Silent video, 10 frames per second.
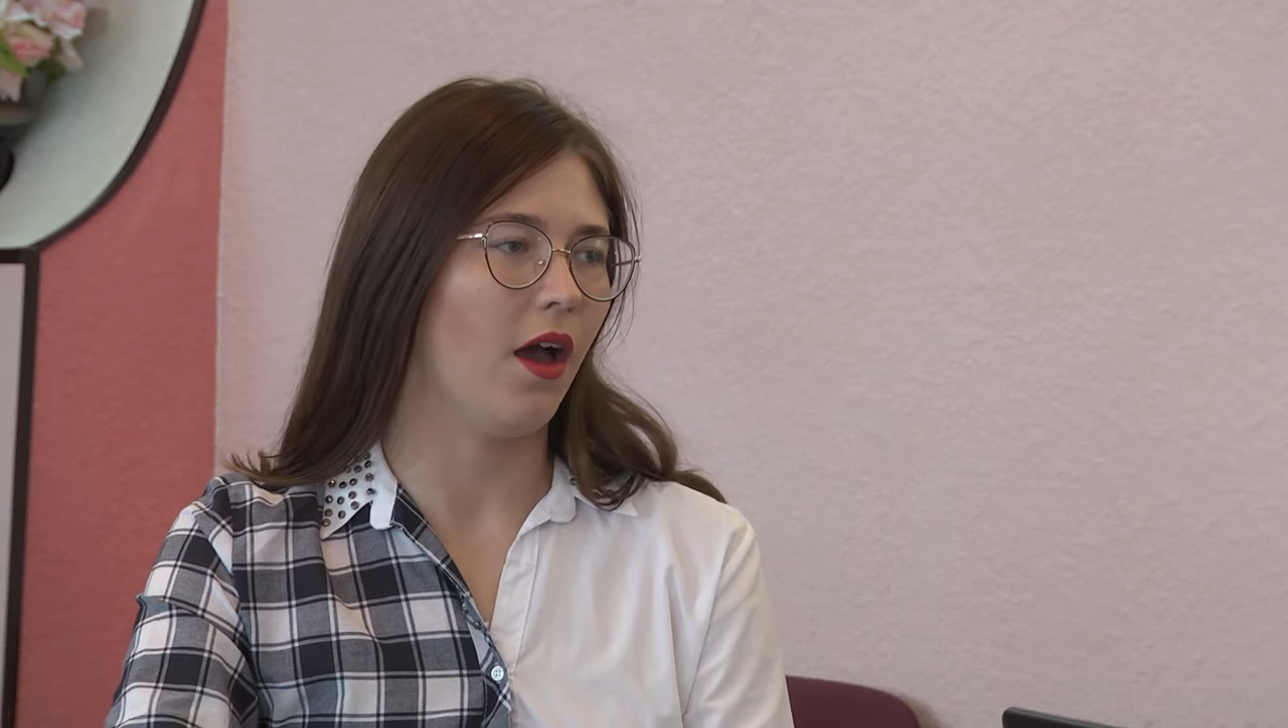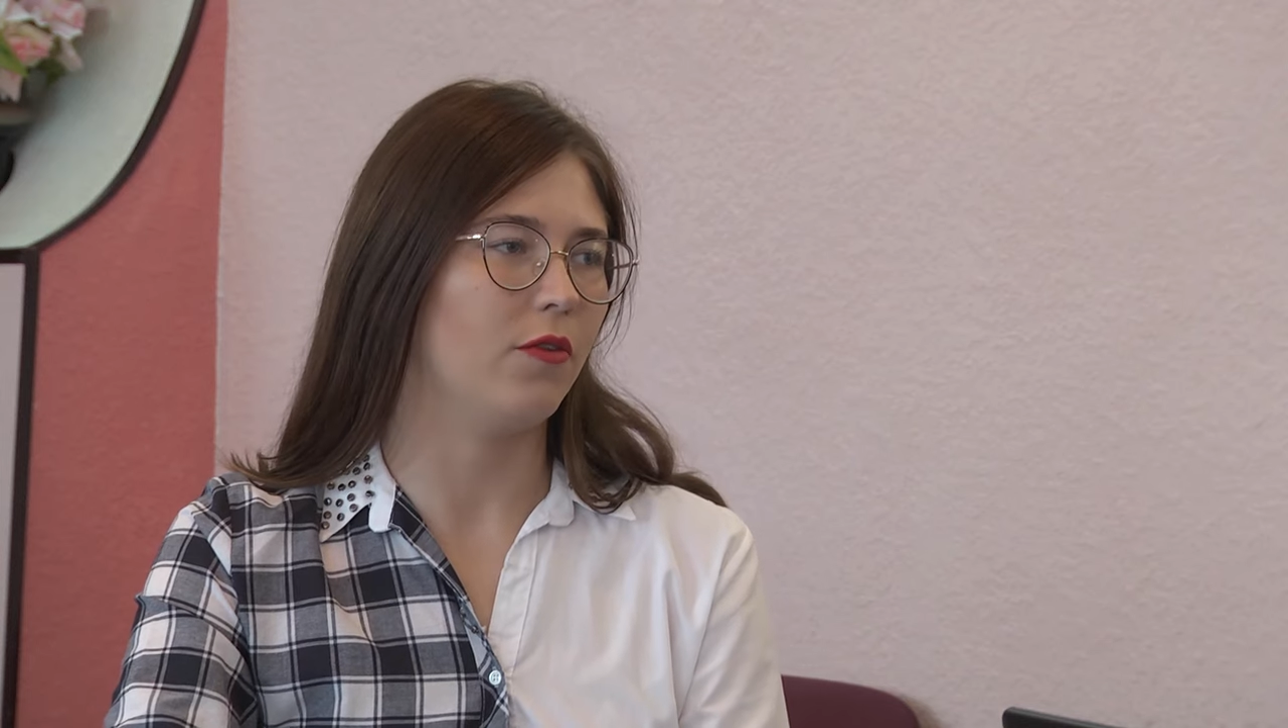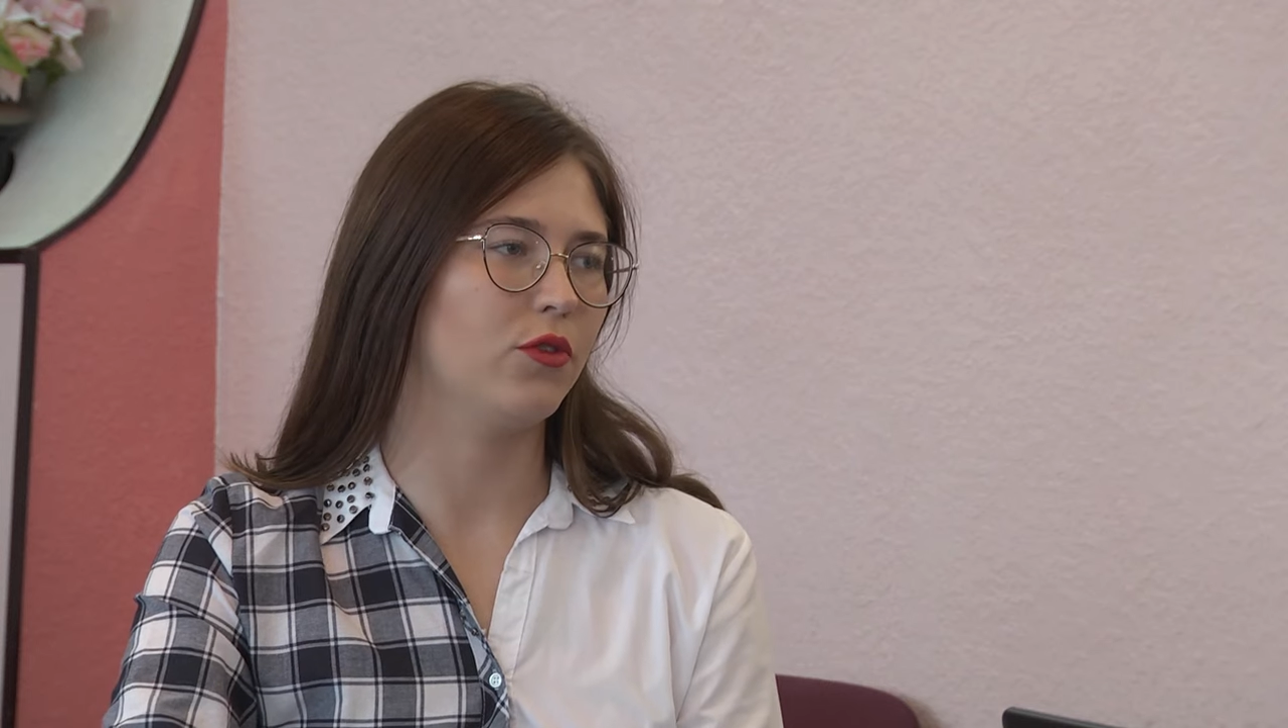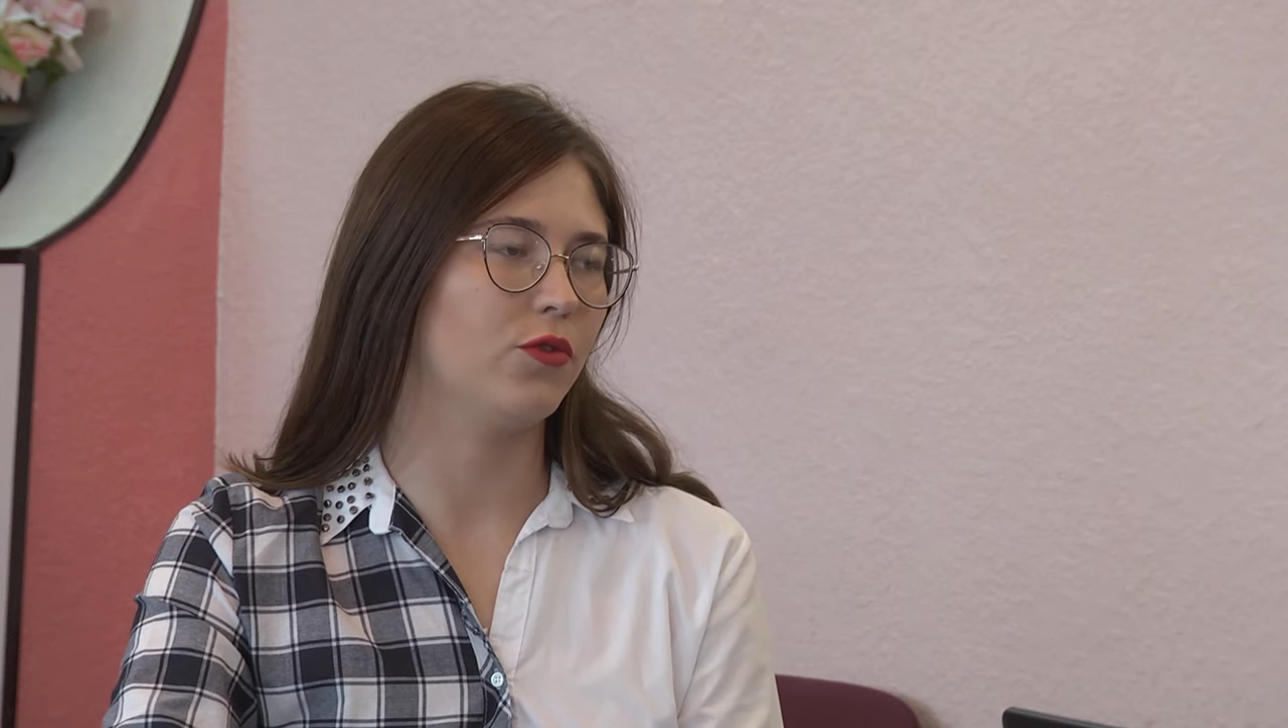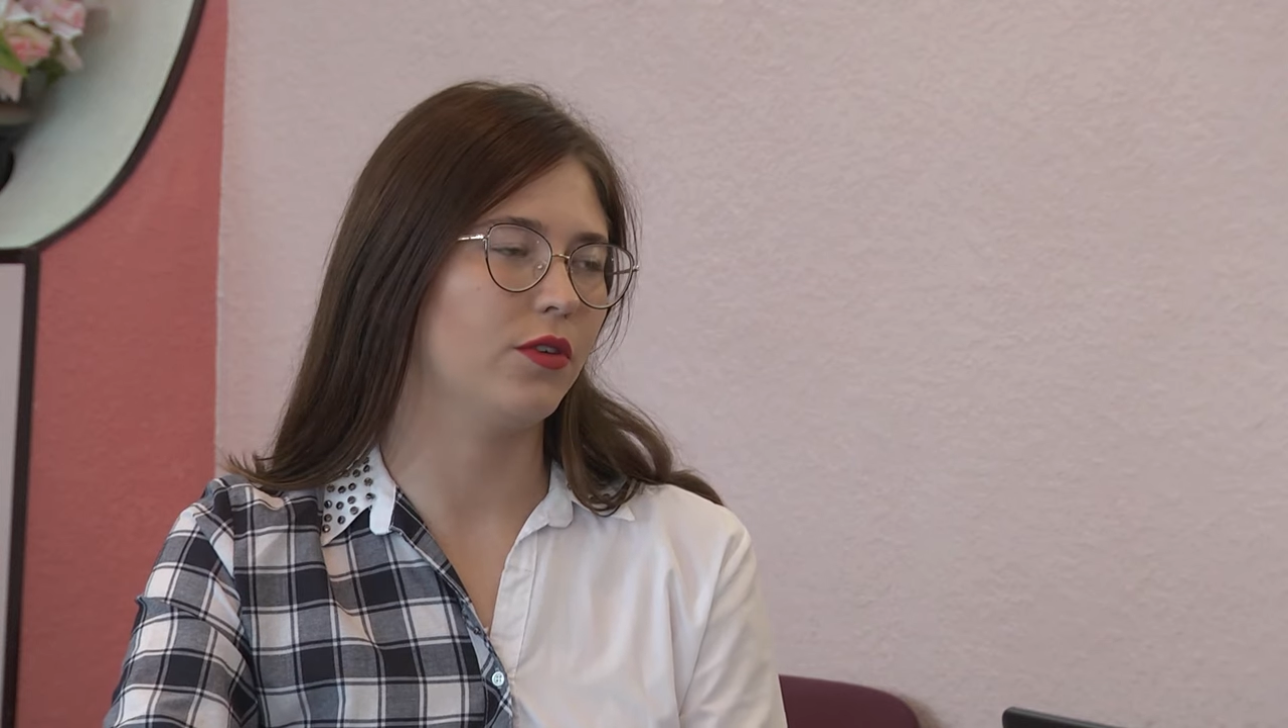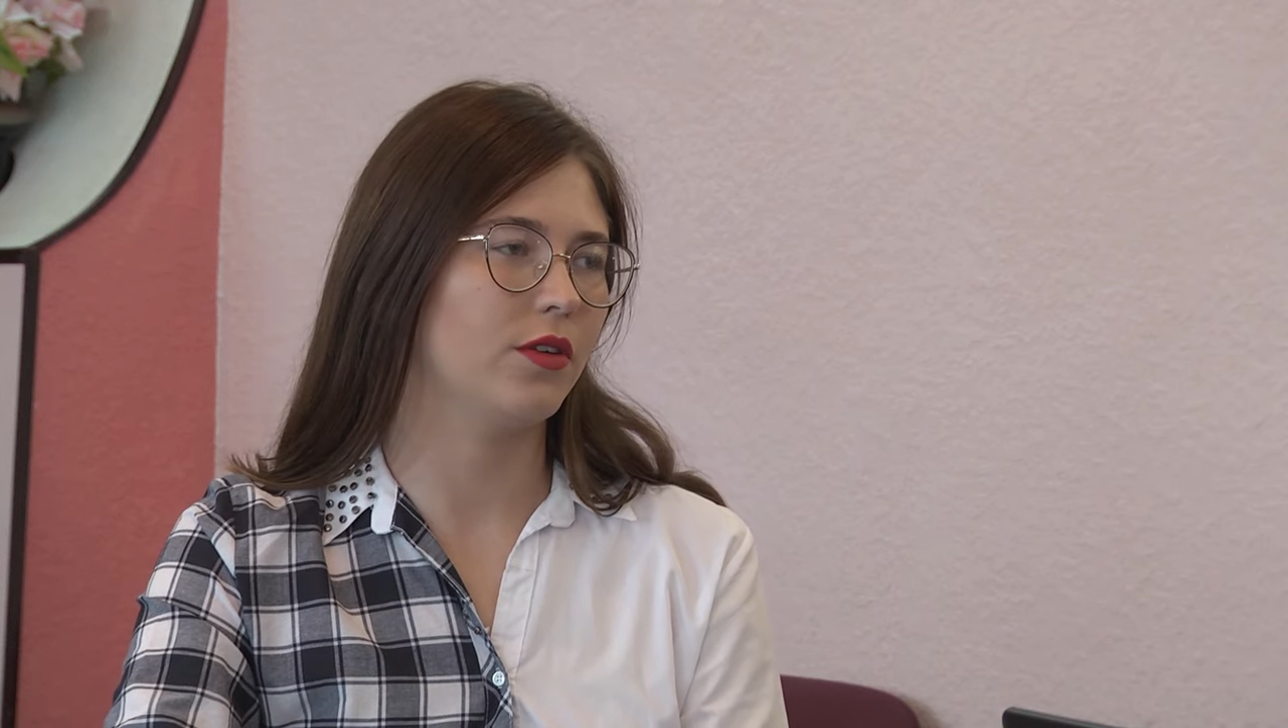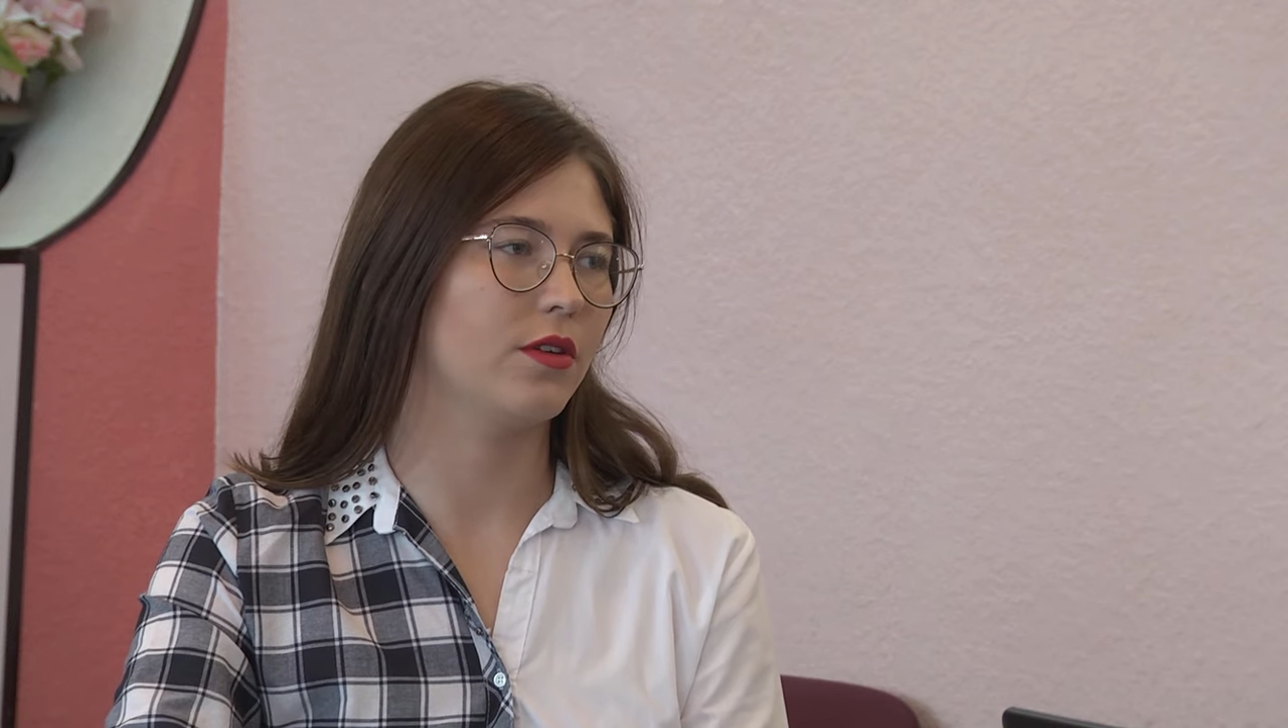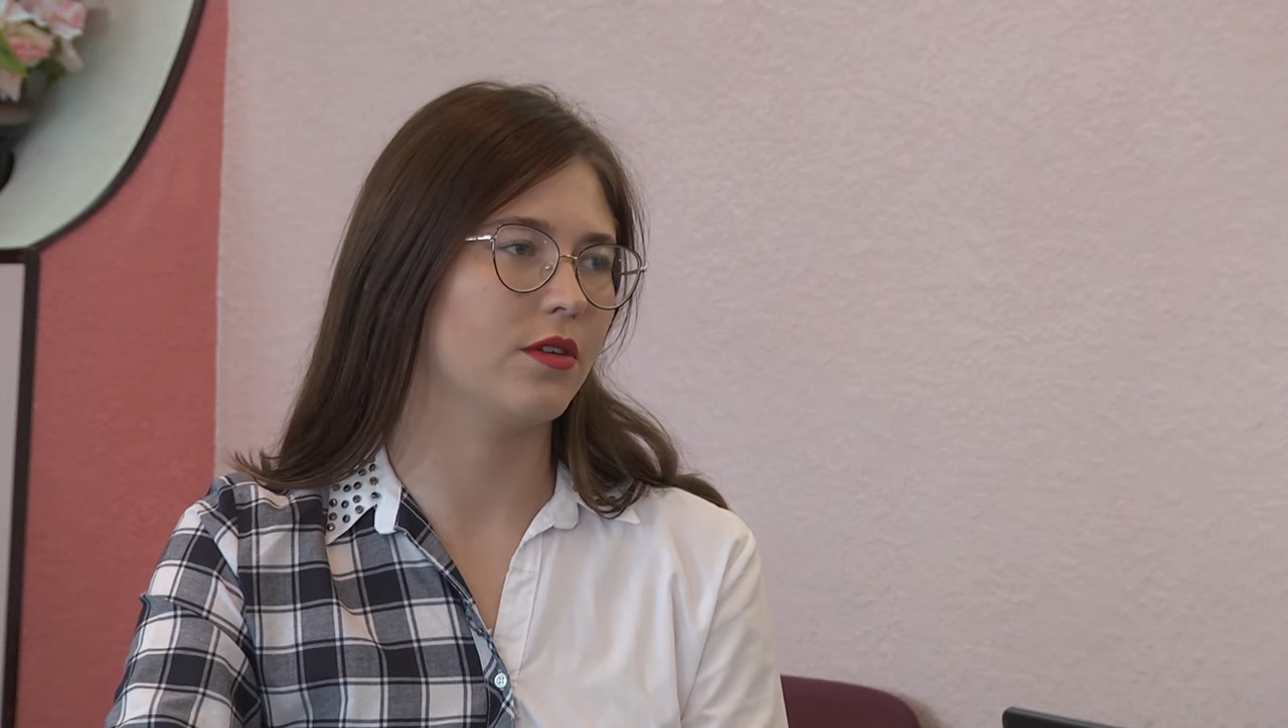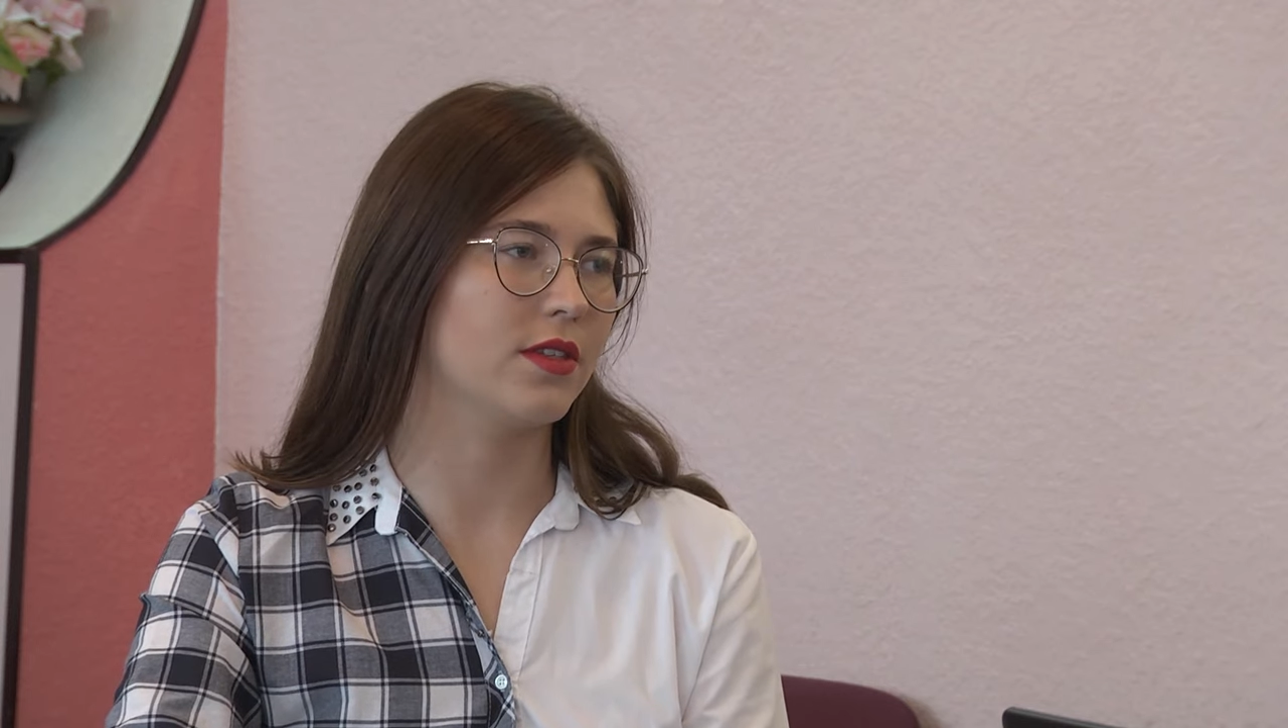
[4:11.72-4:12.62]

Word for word: А вот вы